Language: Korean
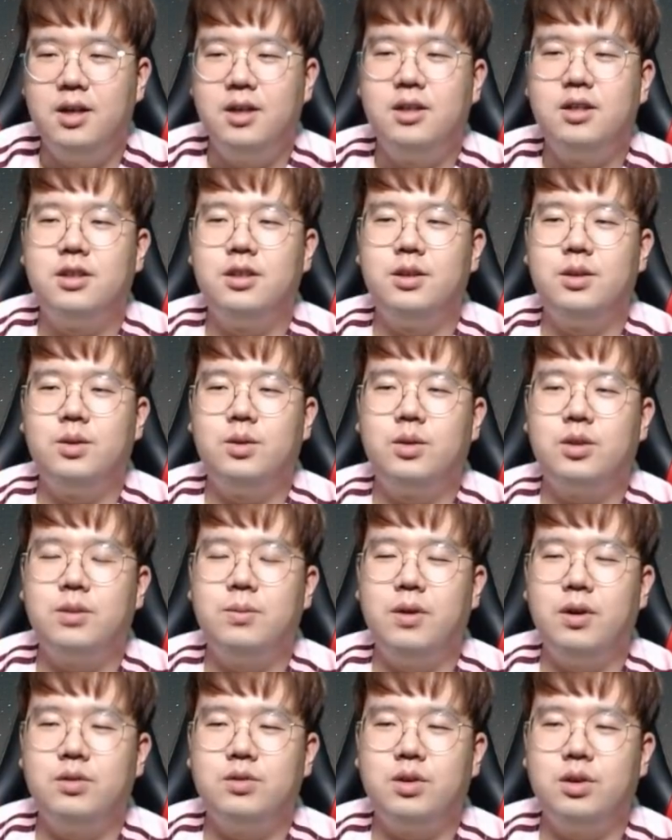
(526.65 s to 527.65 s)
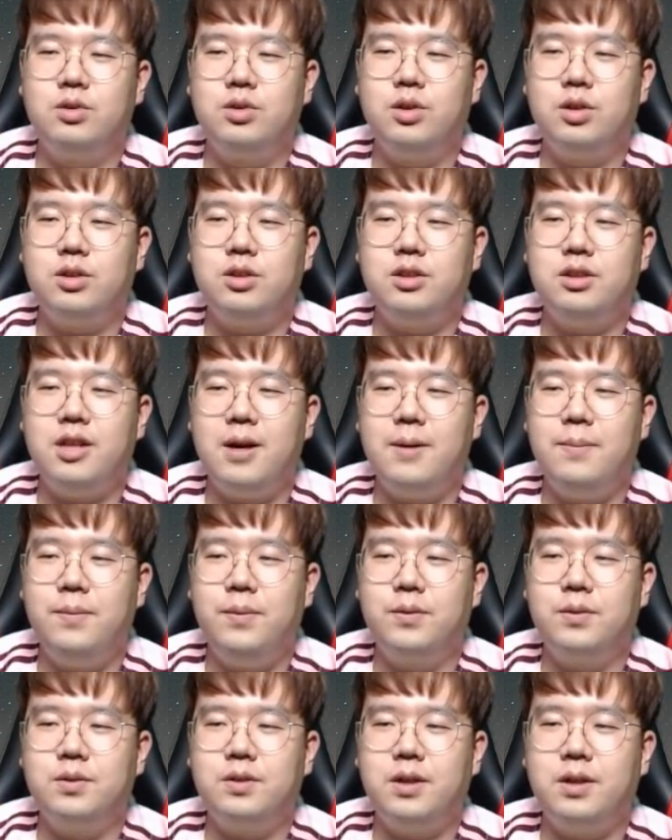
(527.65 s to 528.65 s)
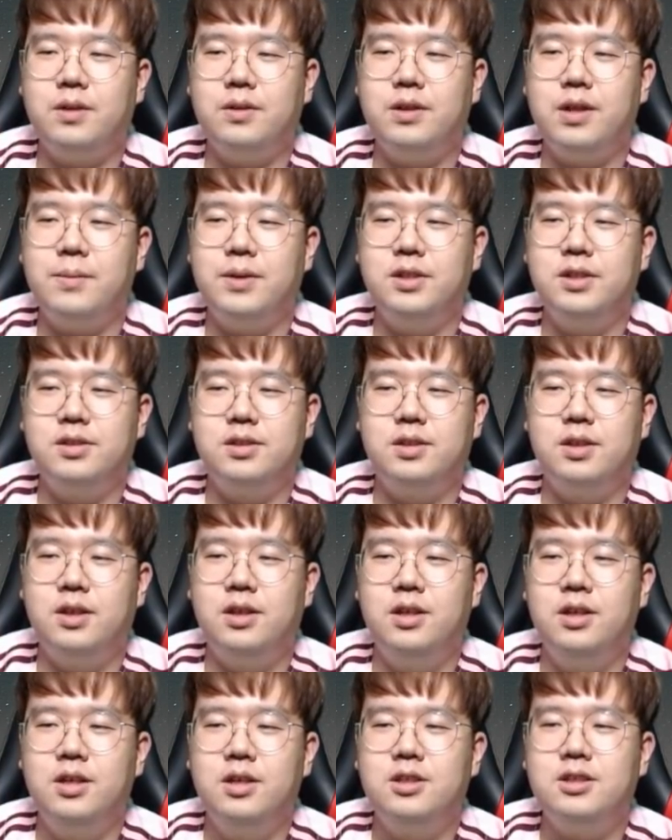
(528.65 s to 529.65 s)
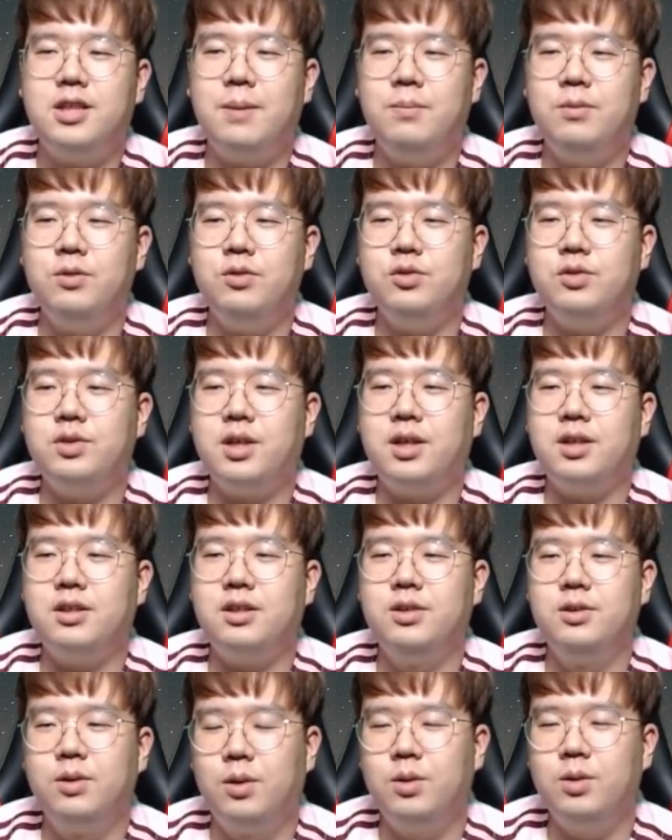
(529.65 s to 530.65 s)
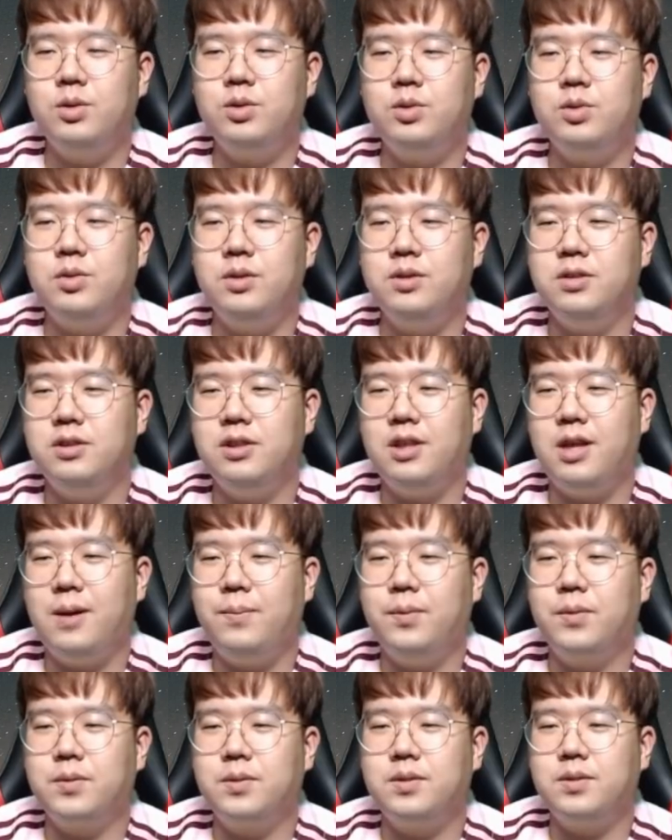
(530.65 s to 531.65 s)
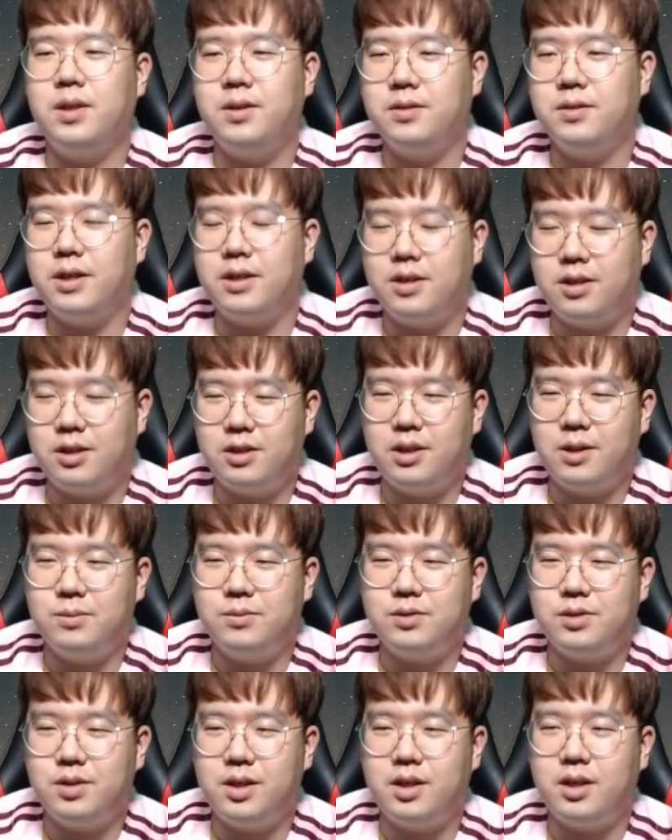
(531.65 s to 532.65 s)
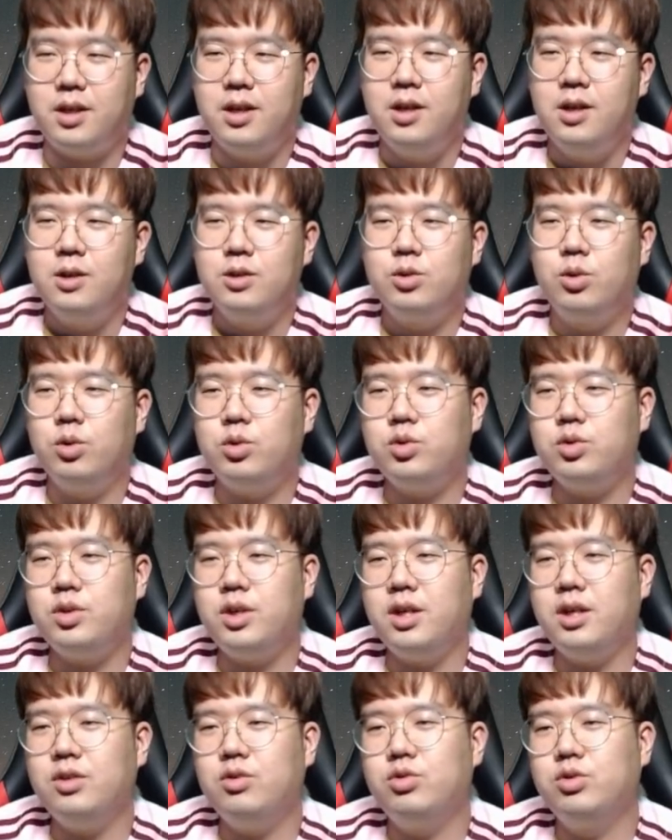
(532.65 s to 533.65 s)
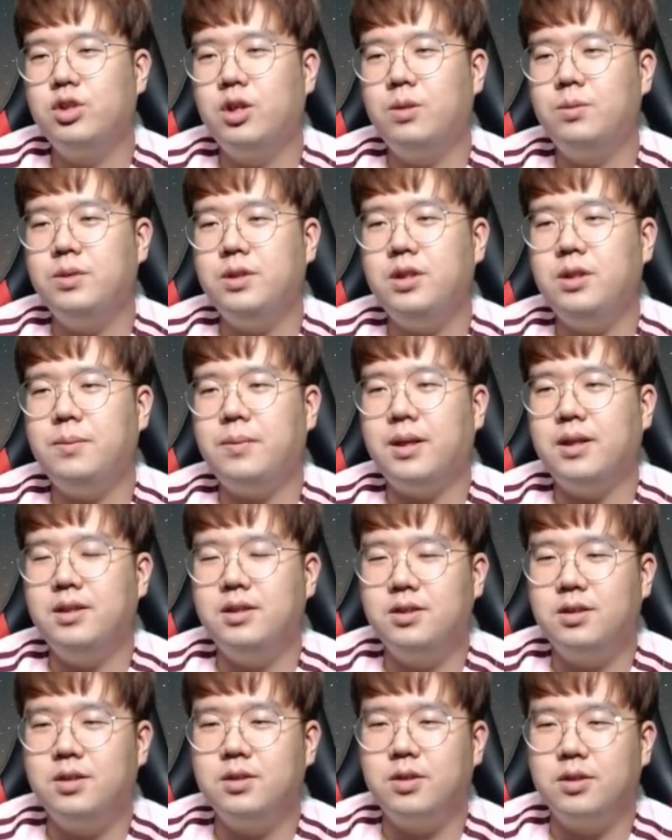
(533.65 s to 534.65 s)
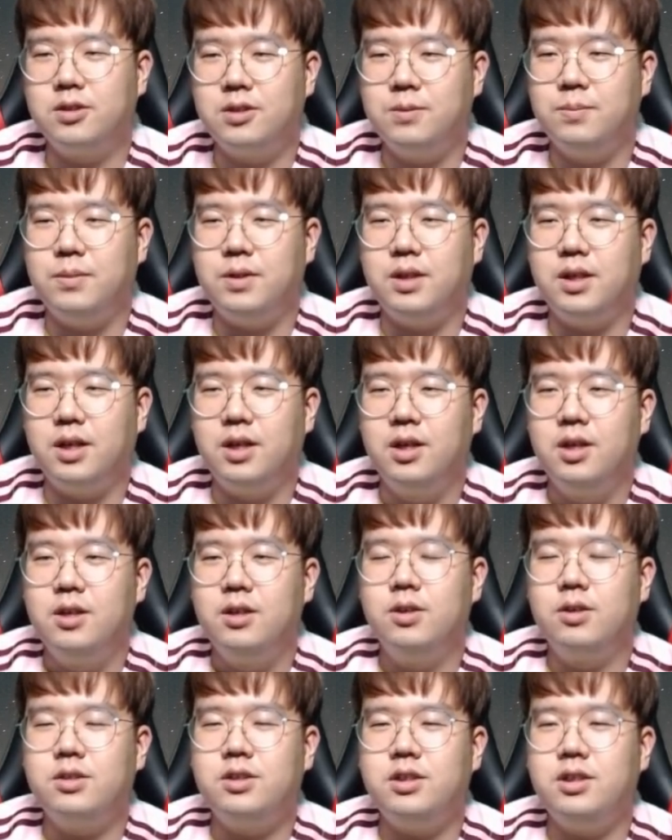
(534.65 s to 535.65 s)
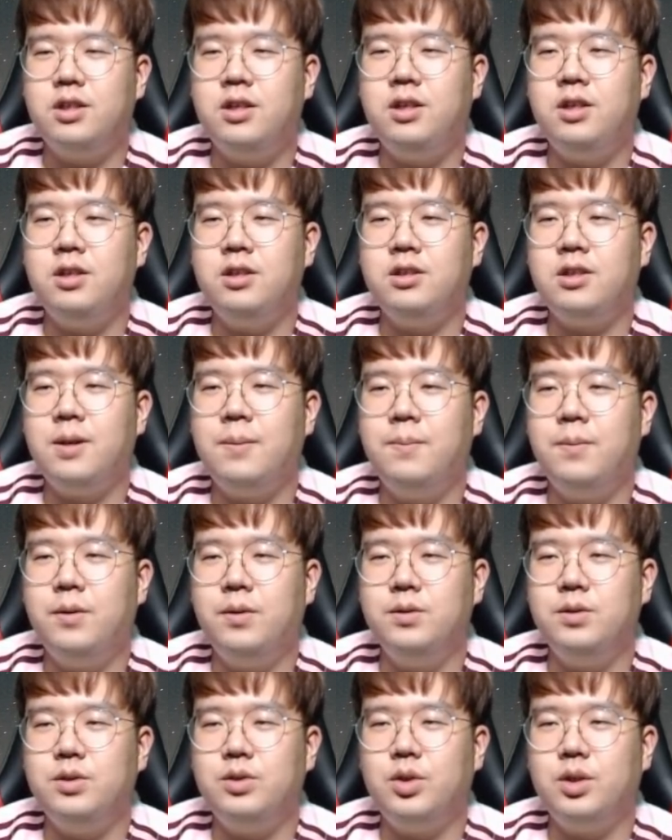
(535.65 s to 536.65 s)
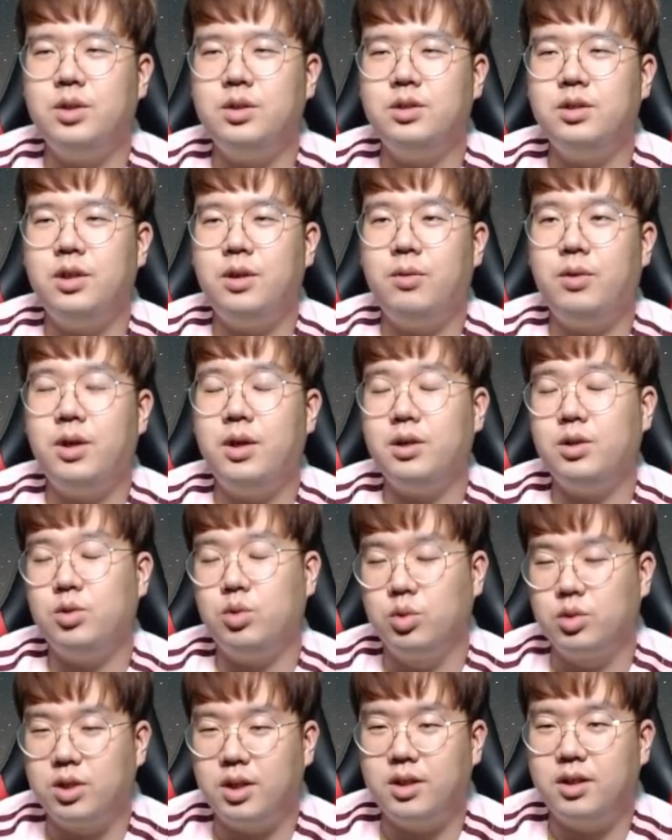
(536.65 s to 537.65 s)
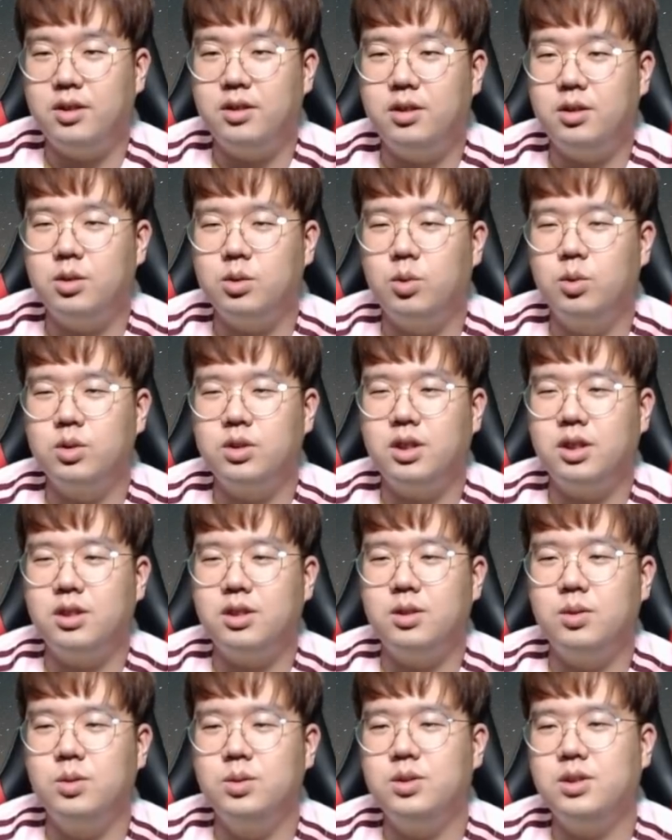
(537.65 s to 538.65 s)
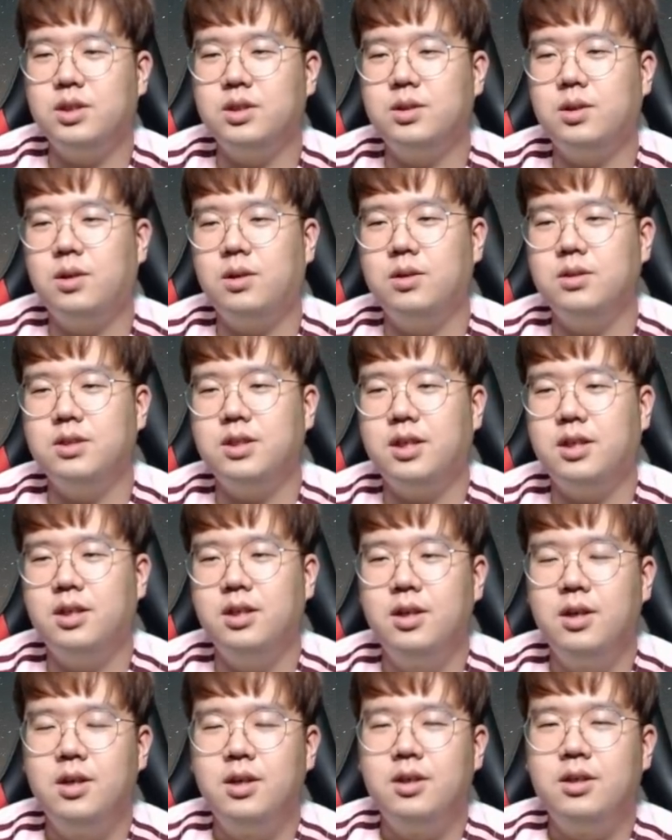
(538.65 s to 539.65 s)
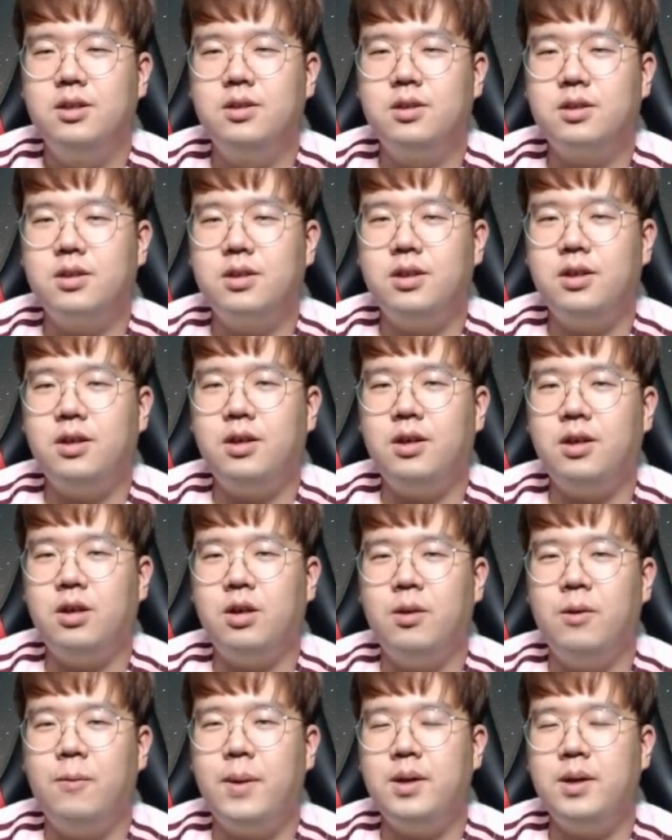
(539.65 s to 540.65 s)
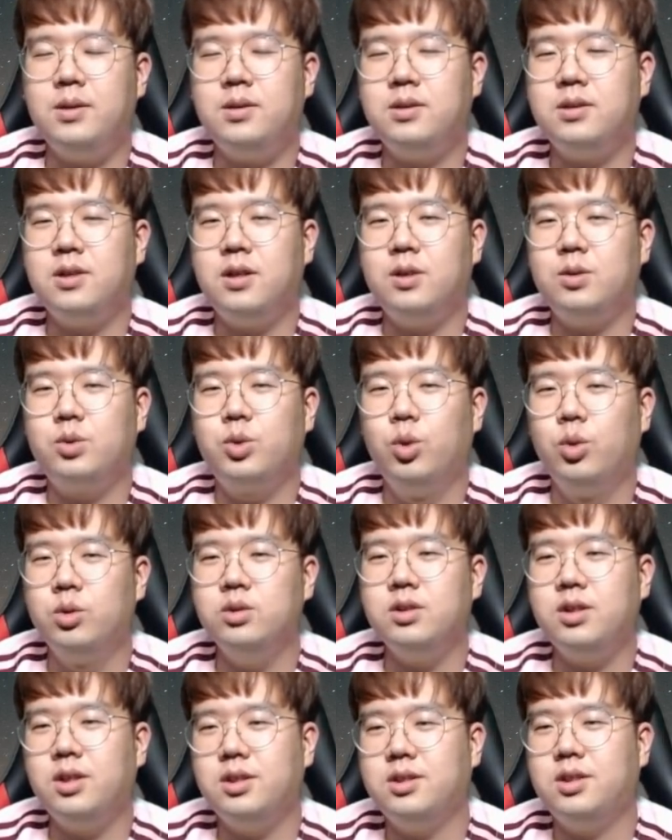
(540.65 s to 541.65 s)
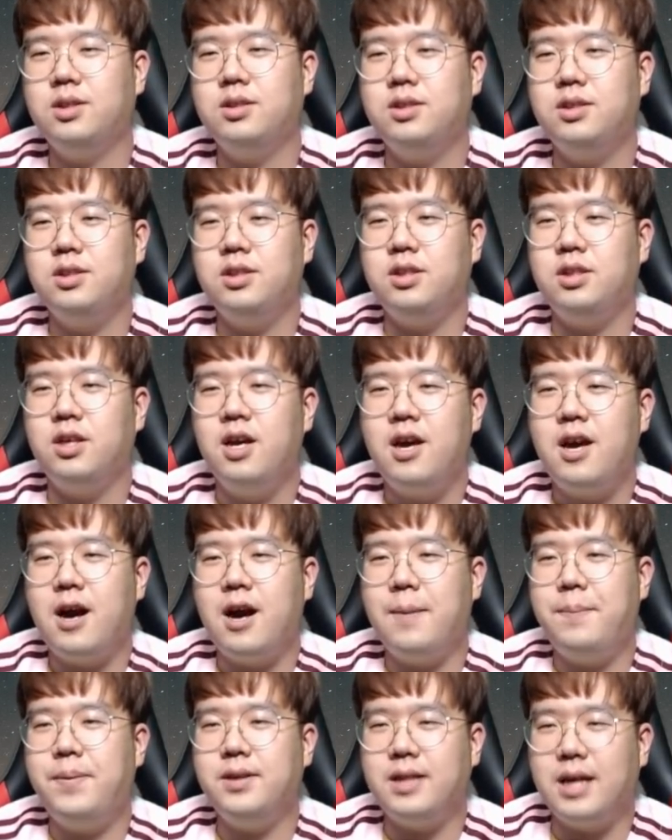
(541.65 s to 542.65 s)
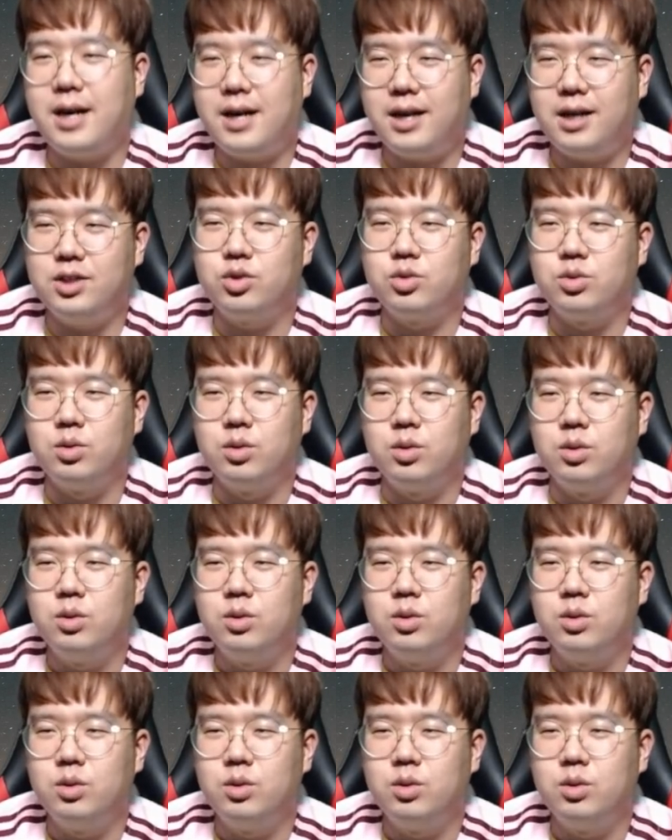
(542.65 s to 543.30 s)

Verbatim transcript: 그리고 김현수 선수 역시 땅볼을 때려내면서 3루주자가 들어올 수 있는 땅볼을 때려냈기 때문에 소중한 두 점이 만들어졌습니다. 역시 1, 2, 3번이 최근에 활약이 좋잖아요. 홍창기, 오지환, 서건창 이렇게 페이스가 좋은 타자들이 앞에 나가주고